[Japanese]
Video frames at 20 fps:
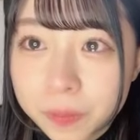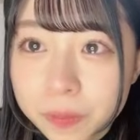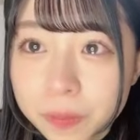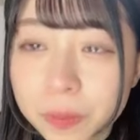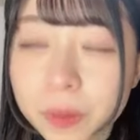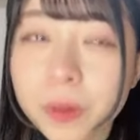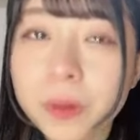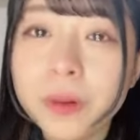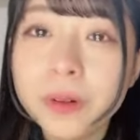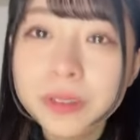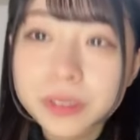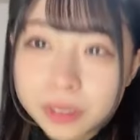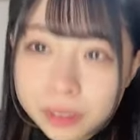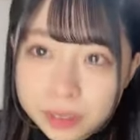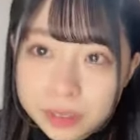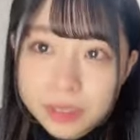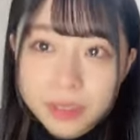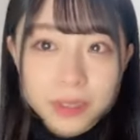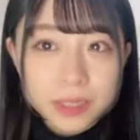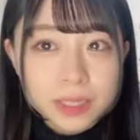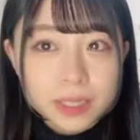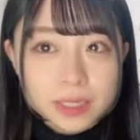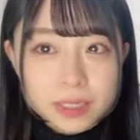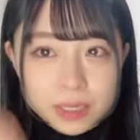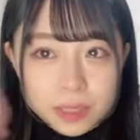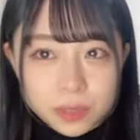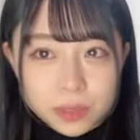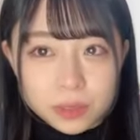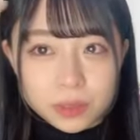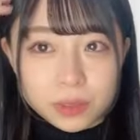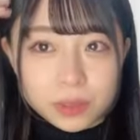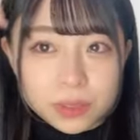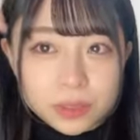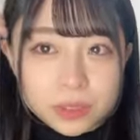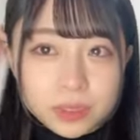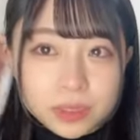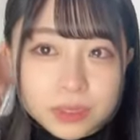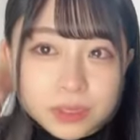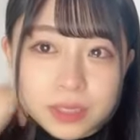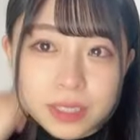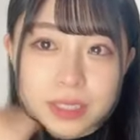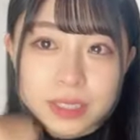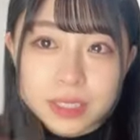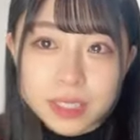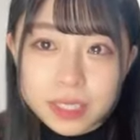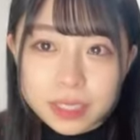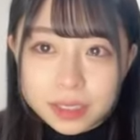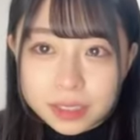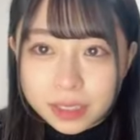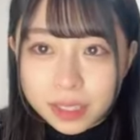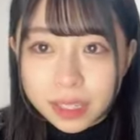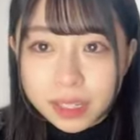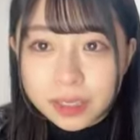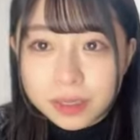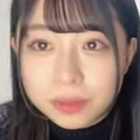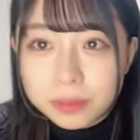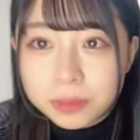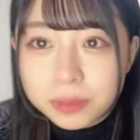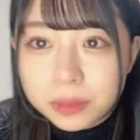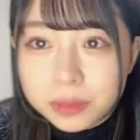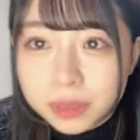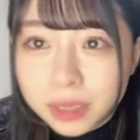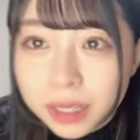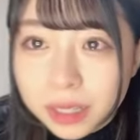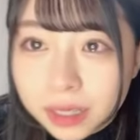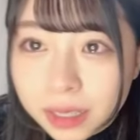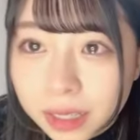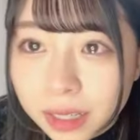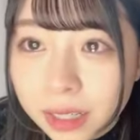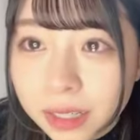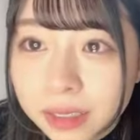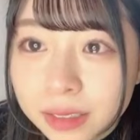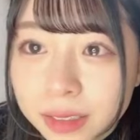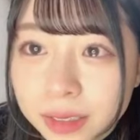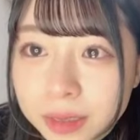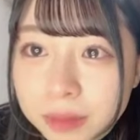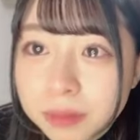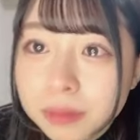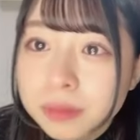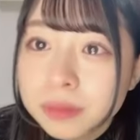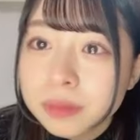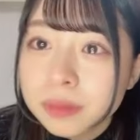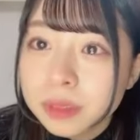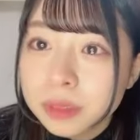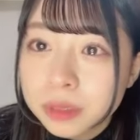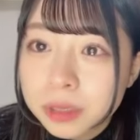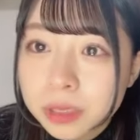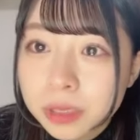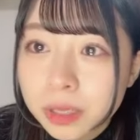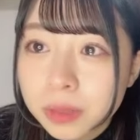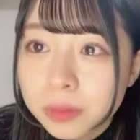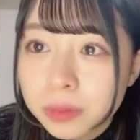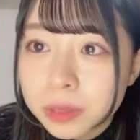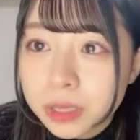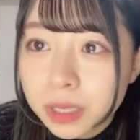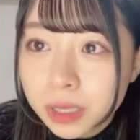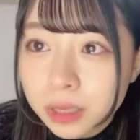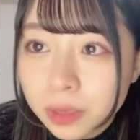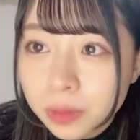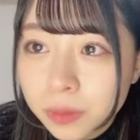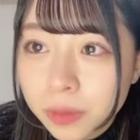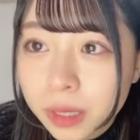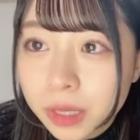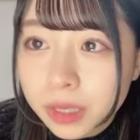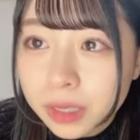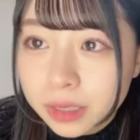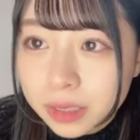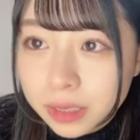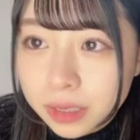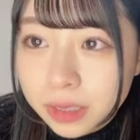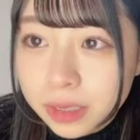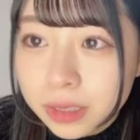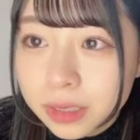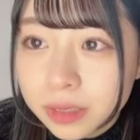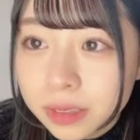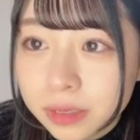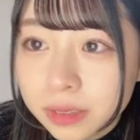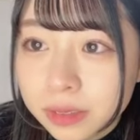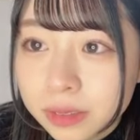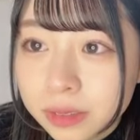もう本当に私今日本当嬉しかったもうなんかうちはもうちゃんと見えたし